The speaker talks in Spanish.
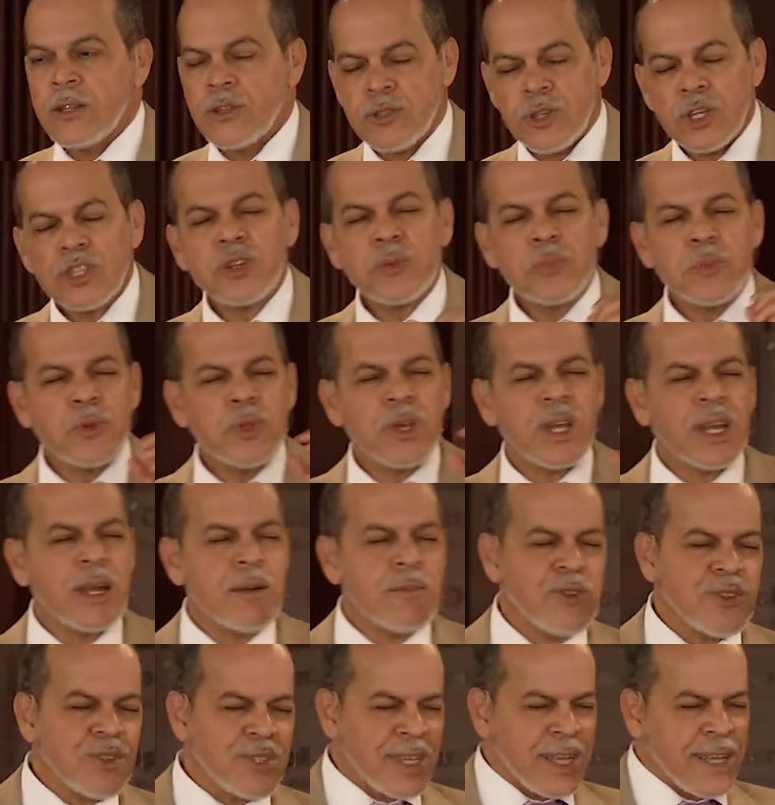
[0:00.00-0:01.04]
Nosotros
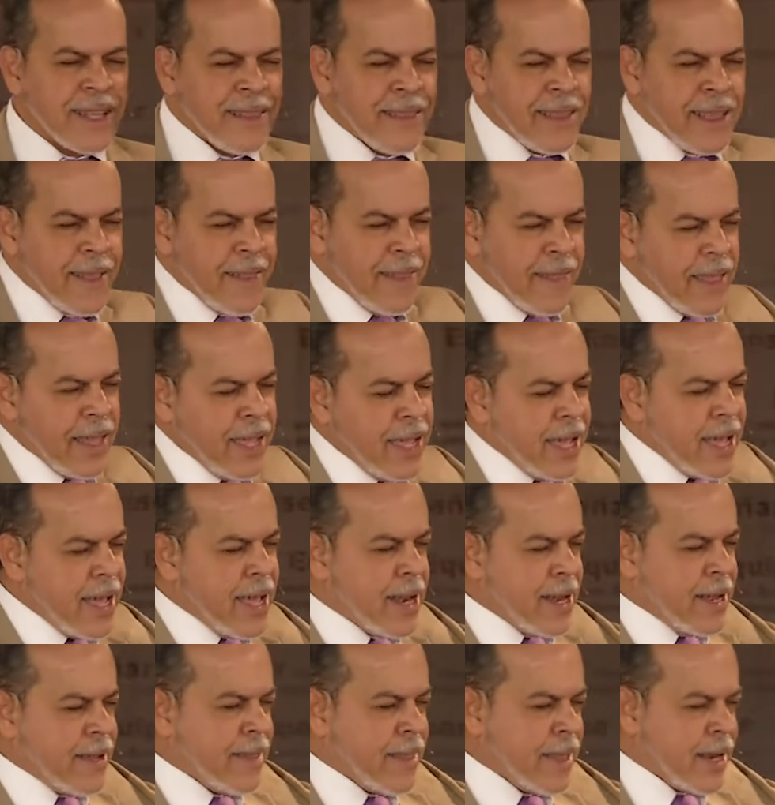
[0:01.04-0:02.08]
pudiéramos
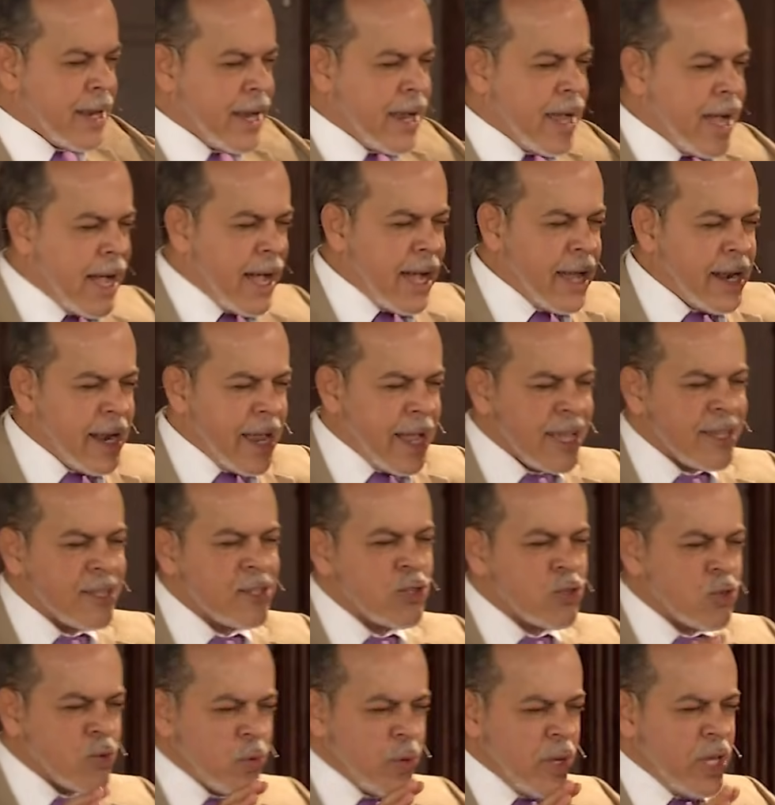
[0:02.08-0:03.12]
entender, entregar a
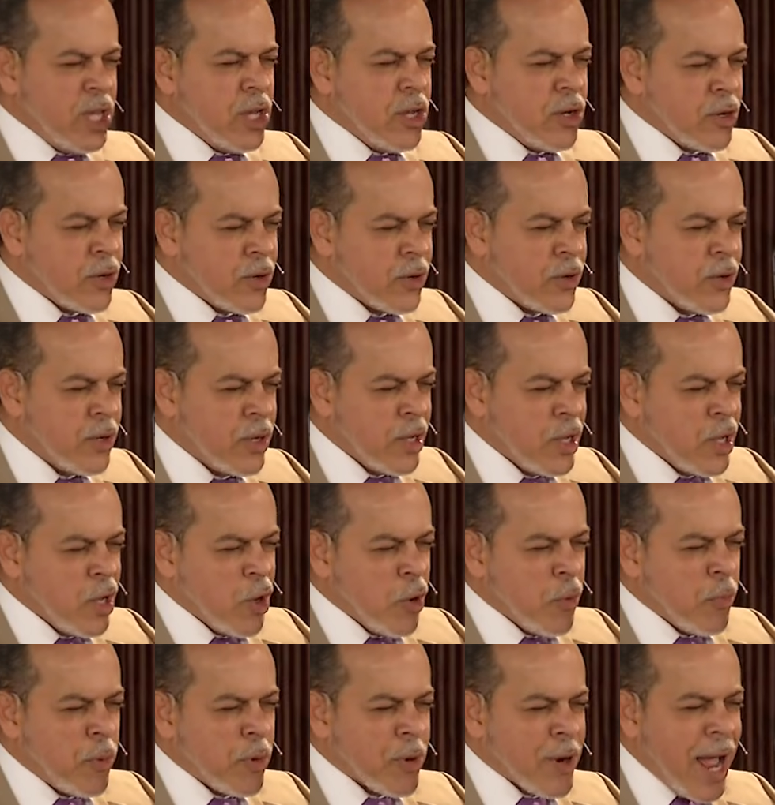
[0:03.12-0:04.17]
su Hijo
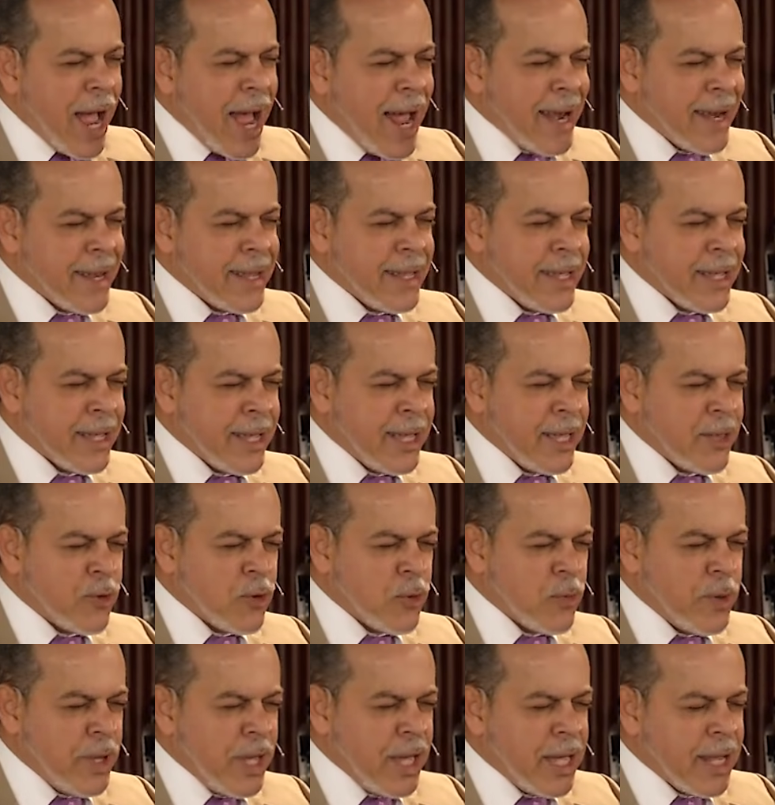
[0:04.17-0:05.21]
por alguien que
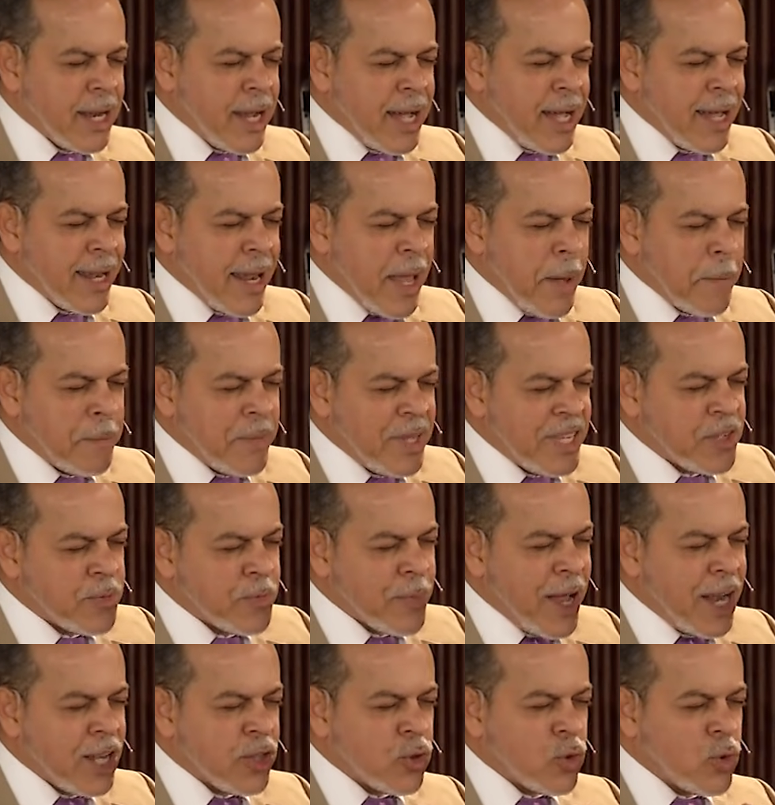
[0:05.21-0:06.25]
tuviera la
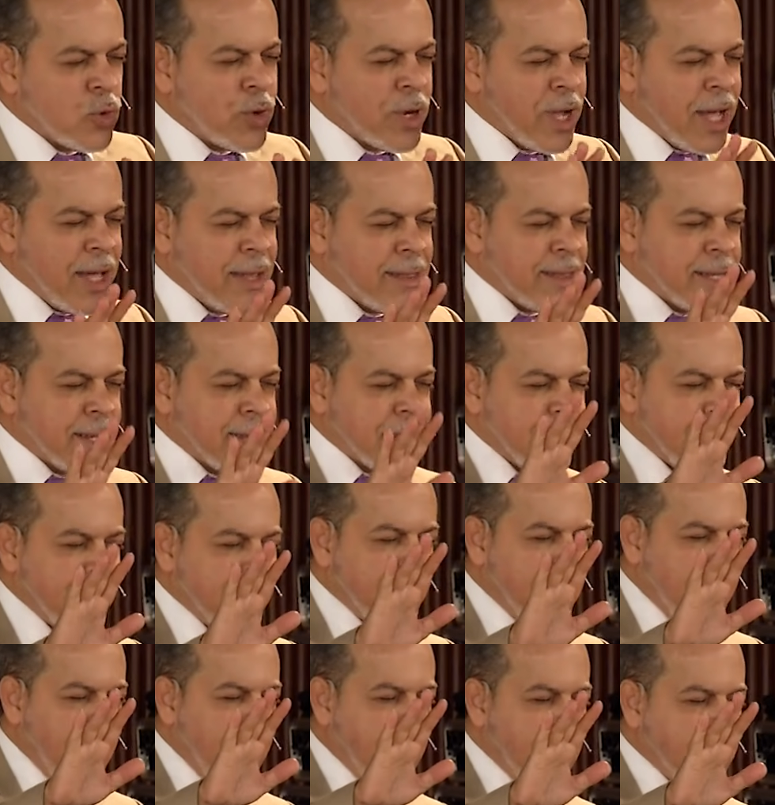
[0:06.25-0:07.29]
misma altura,
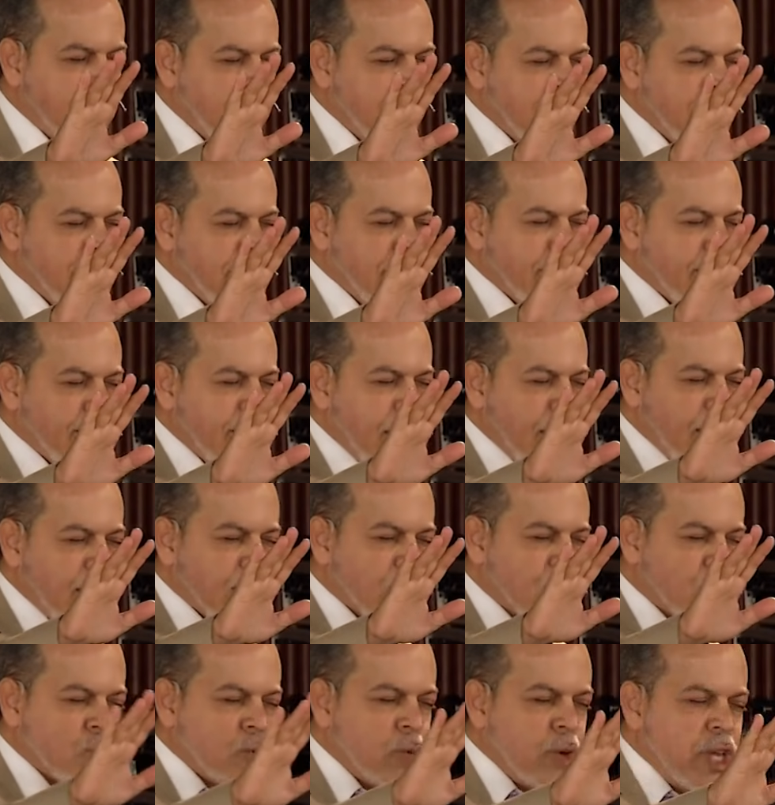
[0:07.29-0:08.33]
dignidad
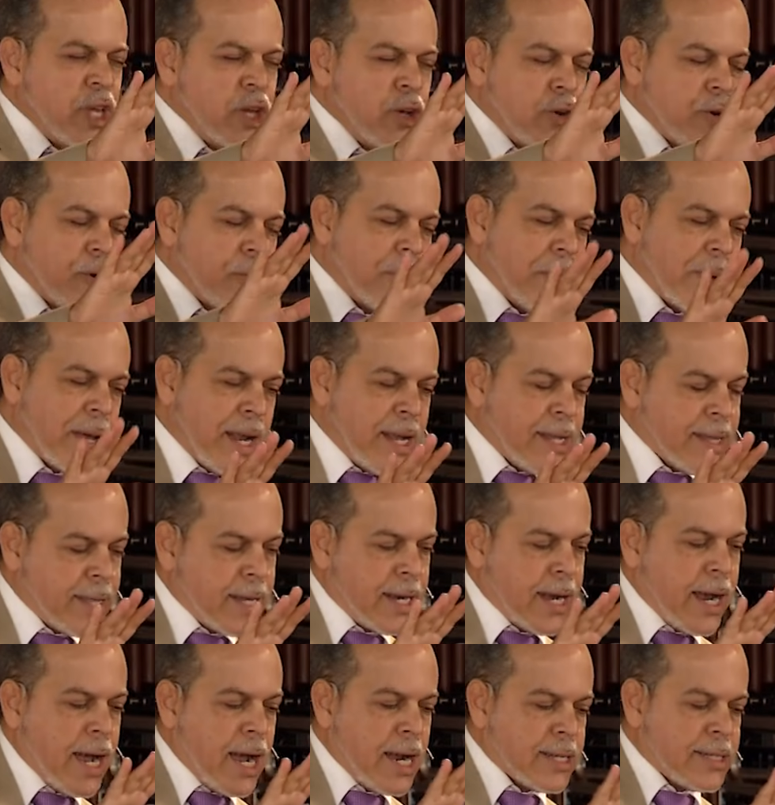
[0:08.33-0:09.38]
de su Hijo para
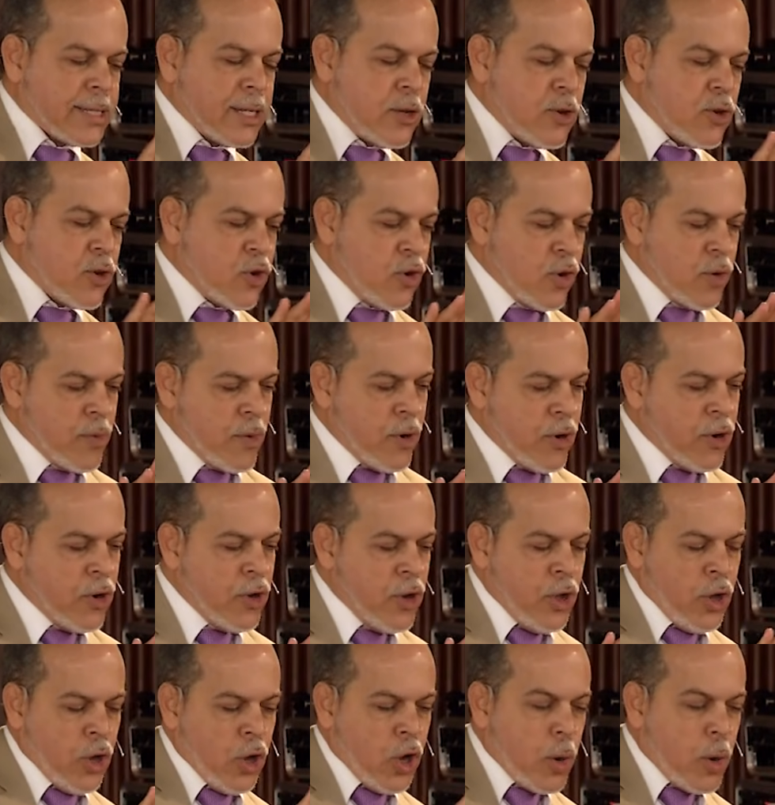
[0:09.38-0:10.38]
entregárselo como,